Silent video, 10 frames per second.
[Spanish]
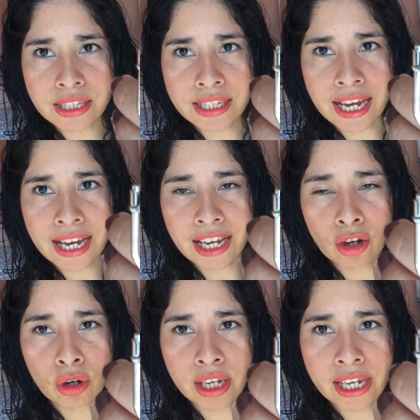ya
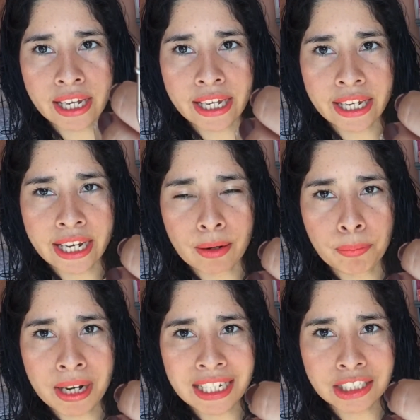eh, el
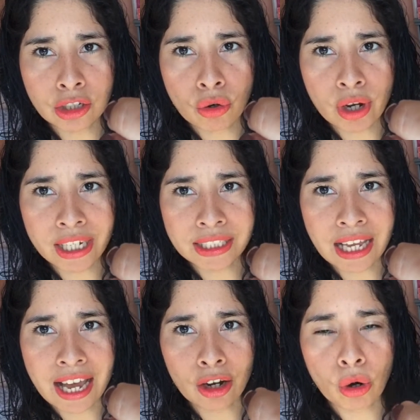plástico
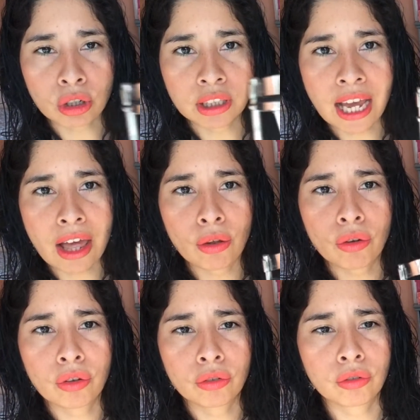está cortado.